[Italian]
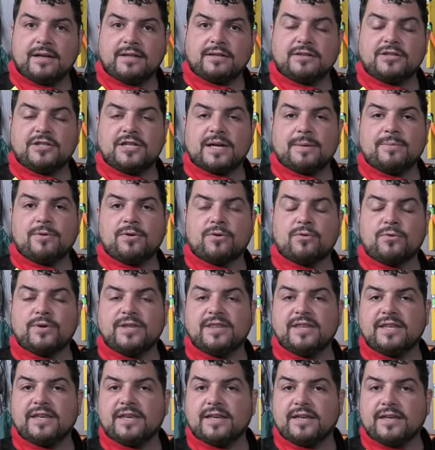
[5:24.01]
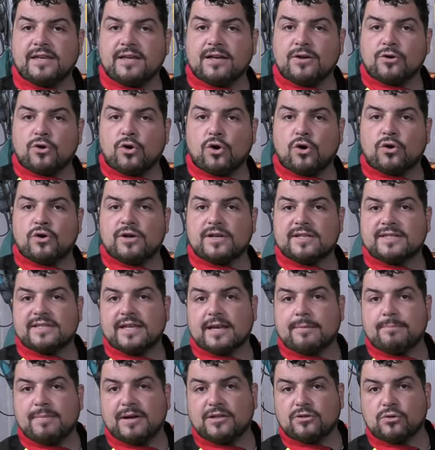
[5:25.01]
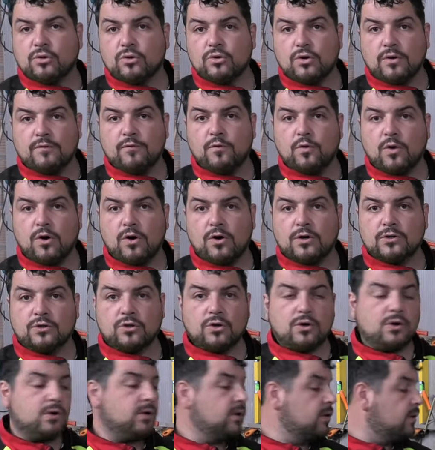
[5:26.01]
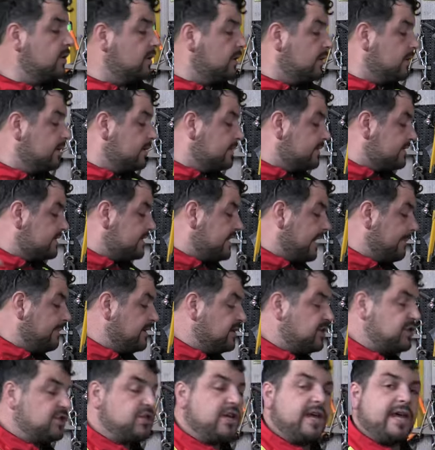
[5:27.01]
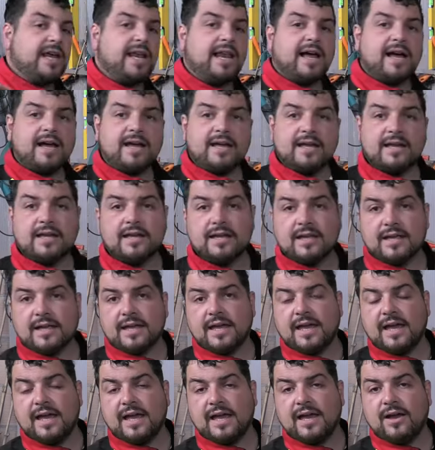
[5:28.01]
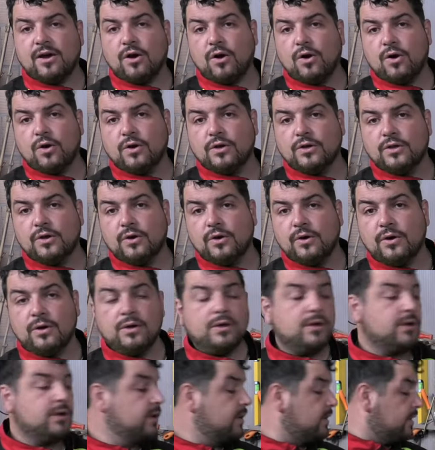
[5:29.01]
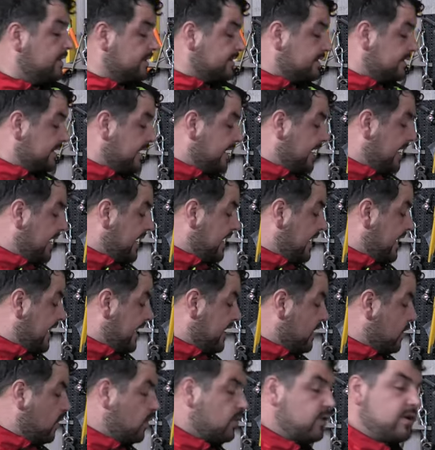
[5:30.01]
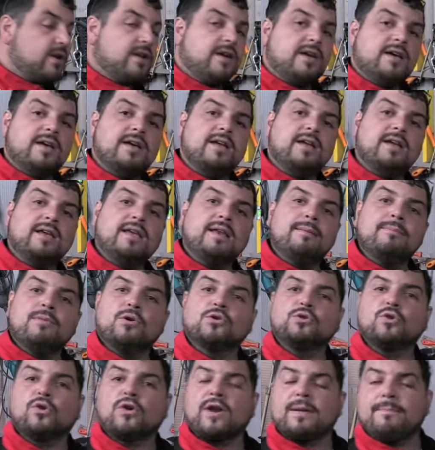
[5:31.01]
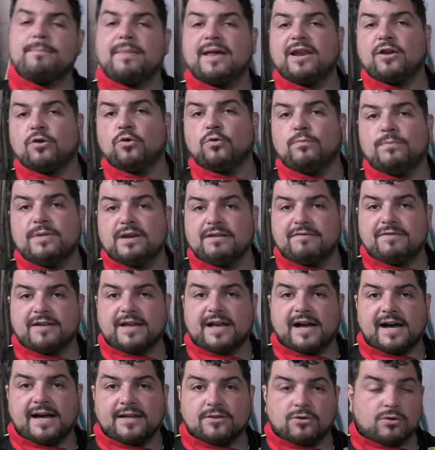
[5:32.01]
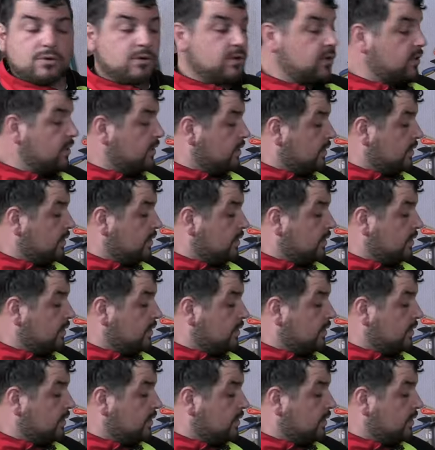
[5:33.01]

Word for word: Diciamo quindi con serbatoio vuoto, sia miscela che olio se, e con eh, il motore bello lubrificato.